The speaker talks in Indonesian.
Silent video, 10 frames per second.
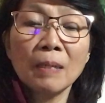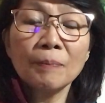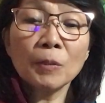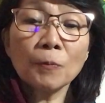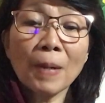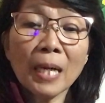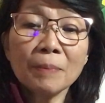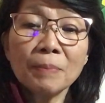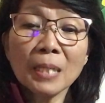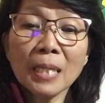Merupakan
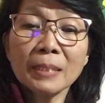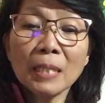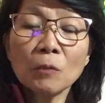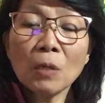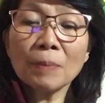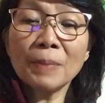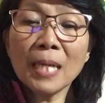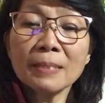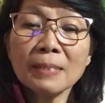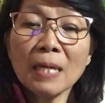berkat yang luar
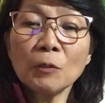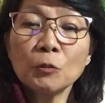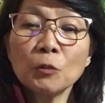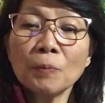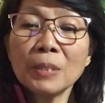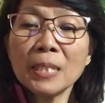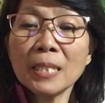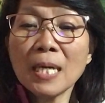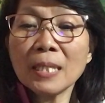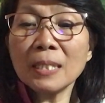biasa untuk
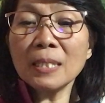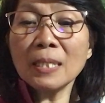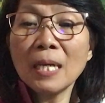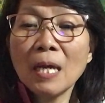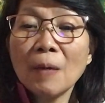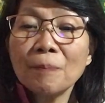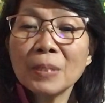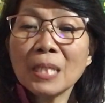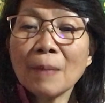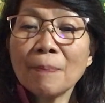menyadari
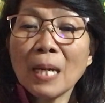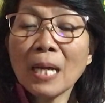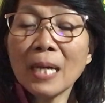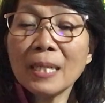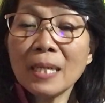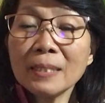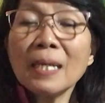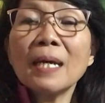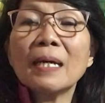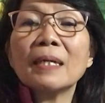betapa
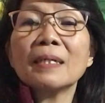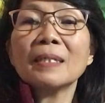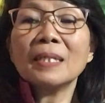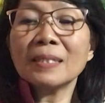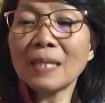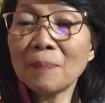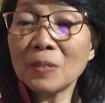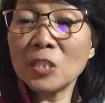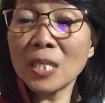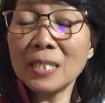kayanya kitab
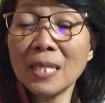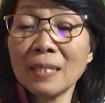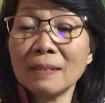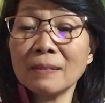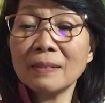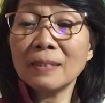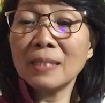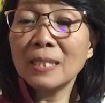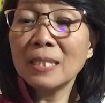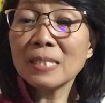Kejadian.
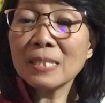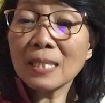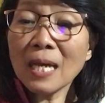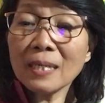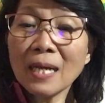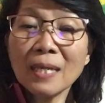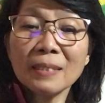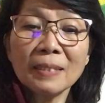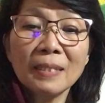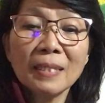
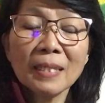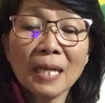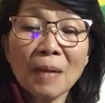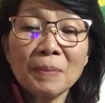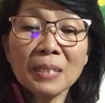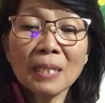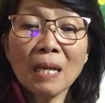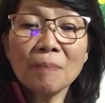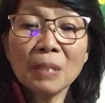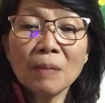Sekarang kami telah
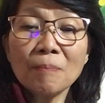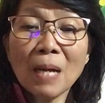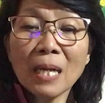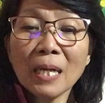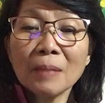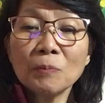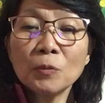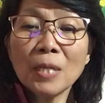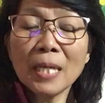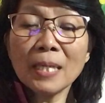mengembangkan
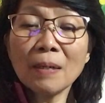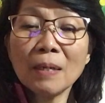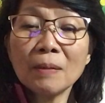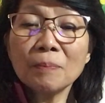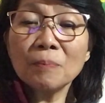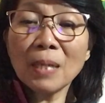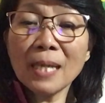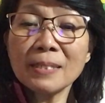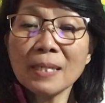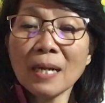budaya
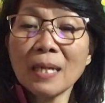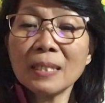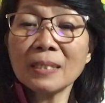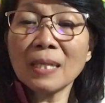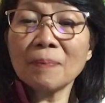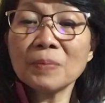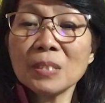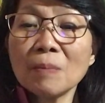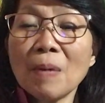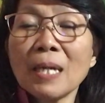belajar Alkitab
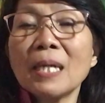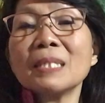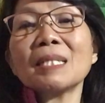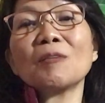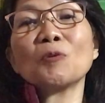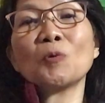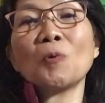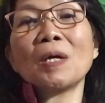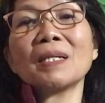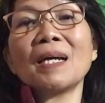sebagai satu
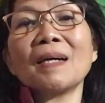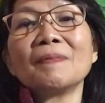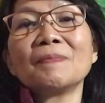keluarga.